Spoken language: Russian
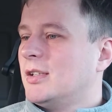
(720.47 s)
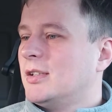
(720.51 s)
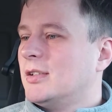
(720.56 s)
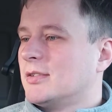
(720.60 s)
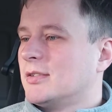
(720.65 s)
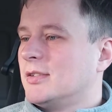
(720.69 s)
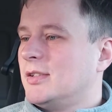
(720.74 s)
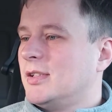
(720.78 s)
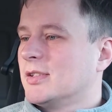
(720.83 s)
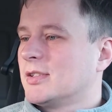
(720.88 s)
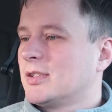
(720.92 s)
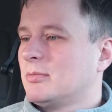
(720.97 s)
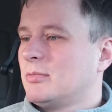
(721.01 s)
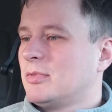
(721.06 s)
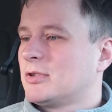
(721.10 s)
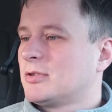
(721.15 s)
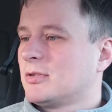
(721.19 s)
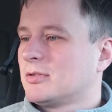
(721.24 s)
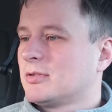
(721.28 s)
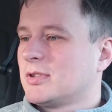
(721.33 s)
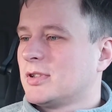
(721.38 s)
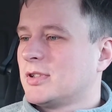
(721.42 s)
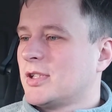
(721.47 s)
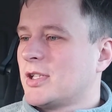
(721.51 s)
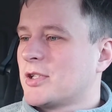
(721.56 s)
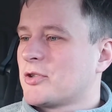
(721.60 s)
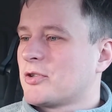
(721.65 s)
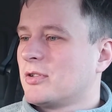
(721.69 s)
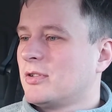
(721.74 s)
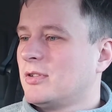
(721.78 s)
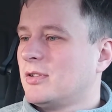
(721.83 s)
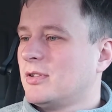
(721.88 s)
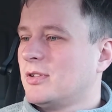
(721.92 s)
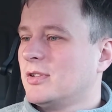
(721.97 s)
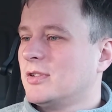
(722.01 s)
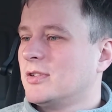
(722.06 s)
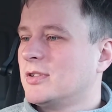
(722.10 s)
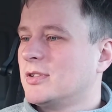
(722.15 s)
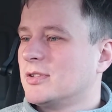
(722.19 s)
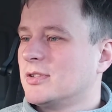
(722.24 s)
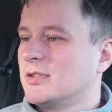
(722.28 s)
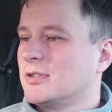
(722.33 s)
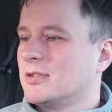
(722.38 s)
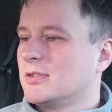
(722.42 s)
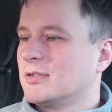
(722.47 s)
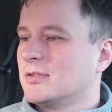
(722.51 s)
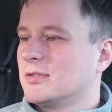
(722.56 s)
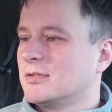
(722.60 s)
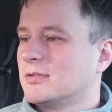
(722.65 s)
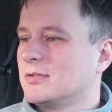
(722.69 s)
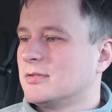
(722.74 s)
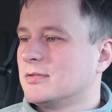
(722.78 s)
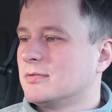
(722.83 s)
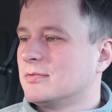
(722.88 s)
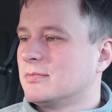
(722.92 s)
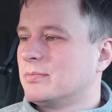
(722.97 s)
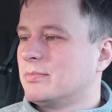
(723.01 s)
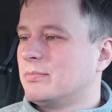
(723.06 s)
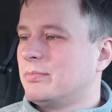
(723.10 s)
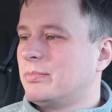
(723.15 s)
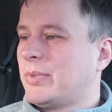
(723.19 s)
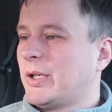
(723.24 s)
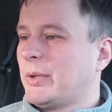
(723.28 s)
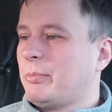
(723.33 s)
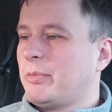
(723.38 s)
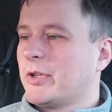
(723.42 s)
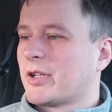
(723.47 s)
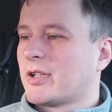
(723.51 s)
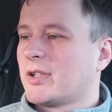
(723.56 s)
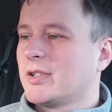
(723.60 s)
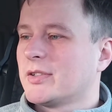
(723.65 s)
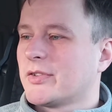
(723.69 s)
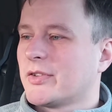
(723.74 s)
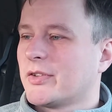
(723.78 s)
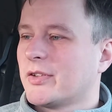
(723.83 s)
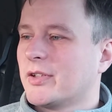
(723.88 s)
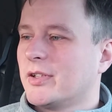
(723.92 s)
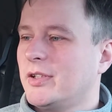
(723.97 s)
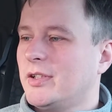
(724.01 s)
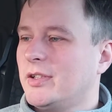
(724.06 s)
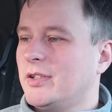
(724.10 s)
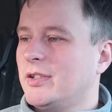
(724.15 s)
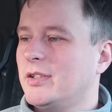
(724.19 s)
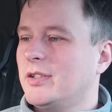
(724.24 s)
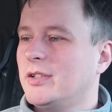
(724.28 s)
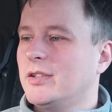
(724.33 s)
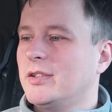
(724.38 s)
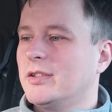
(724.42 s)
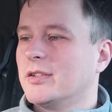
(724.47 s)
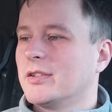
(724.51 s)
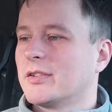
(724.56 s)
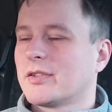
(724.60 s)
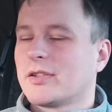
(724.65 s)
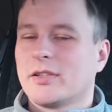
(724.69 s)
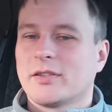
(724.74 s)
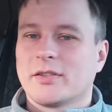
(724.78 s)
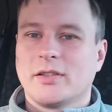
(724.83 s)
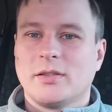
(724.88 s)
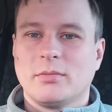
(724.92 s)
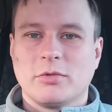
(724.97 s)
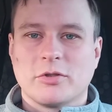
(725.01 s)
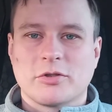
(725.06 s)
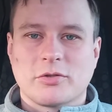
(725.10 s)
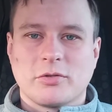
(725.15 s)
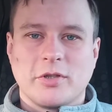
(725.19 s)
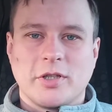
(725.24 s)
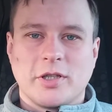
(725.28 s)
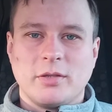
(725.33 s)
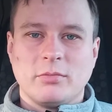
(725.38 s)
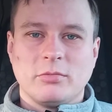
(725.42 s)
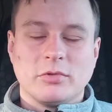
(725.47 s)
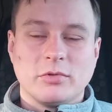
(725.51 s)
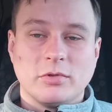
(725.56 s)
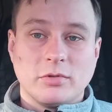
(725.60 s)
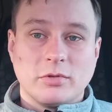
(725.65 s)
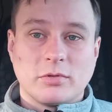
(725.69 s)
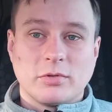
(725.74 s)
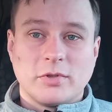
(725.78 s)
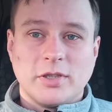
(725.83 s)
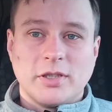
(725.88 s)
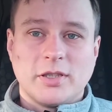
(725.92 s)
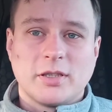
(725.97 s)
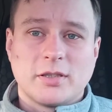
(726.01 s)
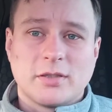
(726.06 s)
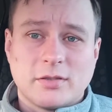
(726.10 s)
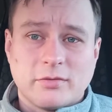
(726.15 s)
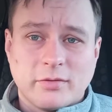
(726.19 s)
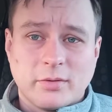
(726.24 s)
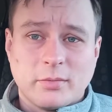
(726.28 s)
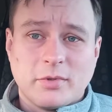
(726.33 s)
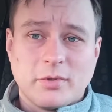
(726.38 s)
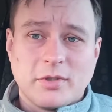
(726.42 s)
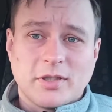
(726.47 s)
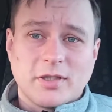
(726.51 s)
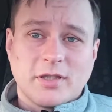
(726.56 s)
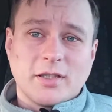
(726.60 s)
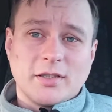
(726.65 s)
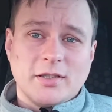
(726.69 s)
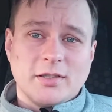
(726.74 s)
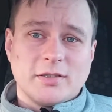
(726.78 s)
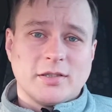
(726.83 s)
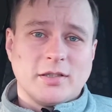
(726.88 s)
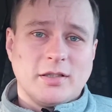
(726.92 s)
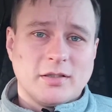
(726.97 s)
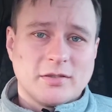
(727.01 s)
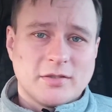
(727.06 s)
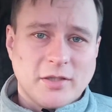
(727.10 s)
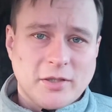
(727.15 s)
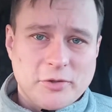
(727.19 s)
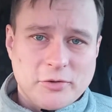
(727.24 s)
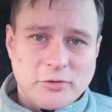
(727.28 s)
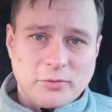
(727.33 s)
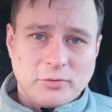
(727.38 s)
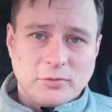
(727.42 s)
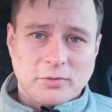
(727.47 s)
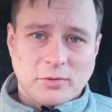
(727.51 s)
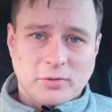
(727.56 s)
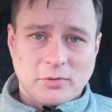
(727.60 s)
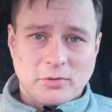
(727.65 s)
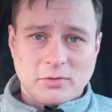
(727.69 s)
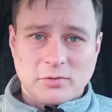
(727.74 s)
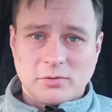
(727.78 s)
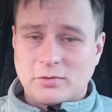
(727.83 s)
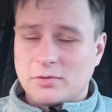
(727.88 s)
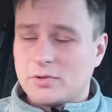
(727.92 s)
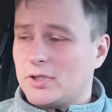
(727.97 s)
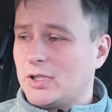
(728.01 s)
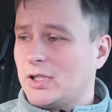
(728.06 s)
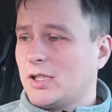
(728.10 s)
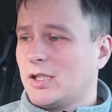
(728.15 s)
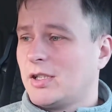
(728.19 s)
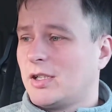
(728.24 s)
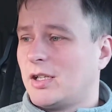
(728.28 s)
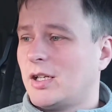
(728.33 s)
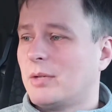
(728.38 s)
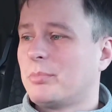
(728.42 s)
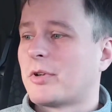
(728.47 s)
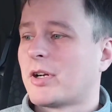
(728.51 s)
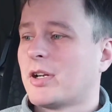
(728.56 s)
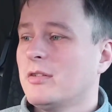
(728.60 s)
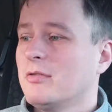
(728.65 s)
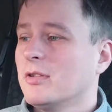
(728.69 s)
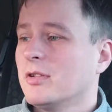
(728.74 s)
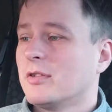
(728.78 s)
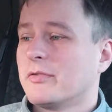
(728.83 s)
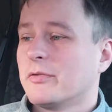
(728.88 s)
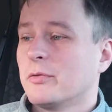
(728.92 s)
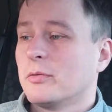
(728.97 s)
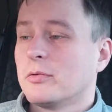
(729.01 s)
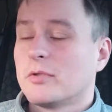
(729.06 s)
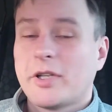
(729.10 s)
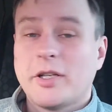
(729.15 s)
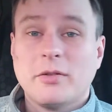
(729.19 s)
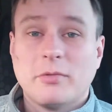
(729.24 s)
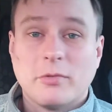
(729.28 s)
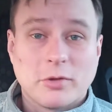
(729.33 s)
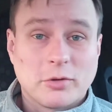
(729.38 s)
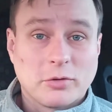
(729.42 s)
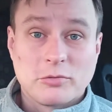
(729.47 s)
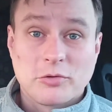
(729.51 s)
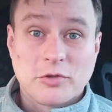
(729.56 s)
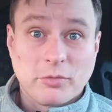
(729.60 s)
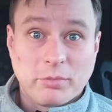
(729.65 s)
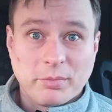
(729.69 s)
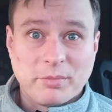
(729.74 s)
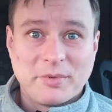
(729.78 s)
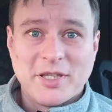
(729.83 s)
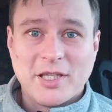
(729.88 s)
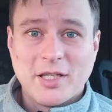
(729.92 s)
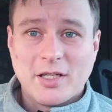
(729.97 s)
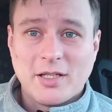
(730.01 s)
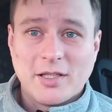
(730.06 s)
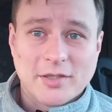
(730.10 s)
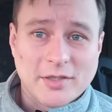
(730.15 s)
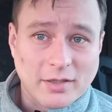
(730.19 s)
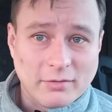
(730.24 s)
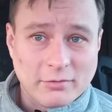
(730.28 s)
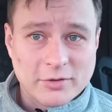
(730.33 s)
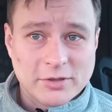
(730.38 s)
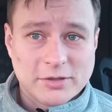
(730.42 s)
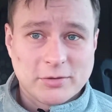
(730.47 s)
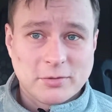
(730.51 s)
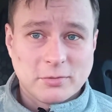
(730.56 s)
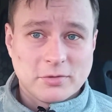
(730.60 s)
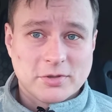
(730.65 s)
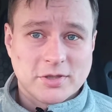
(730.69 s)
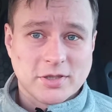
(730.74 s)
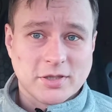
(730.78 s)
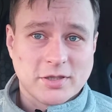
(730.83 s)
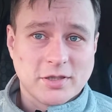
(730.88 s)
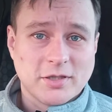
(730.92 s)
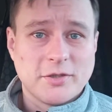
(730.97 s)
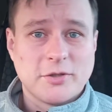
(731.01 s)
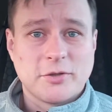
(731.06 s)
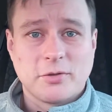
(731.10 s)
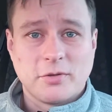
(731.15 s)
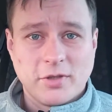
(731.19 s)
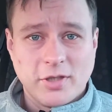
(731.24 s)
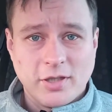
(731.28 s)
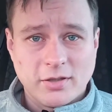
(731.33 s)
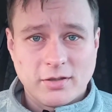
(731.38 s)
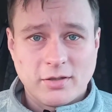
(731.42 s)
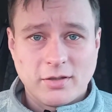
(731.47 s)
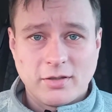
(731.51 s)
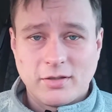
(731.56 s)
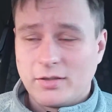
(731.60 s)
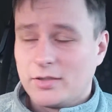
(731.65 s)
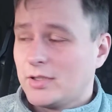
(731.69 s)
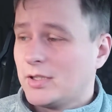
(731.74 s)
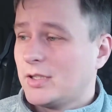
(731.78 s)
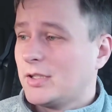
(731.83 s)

А если бы кто-то начал э, припираться и сказал бы, что я не буду грузить, если вы не дадите электрическую року, а правила внутри вот уже поменялись, а в инструкции это еще нет –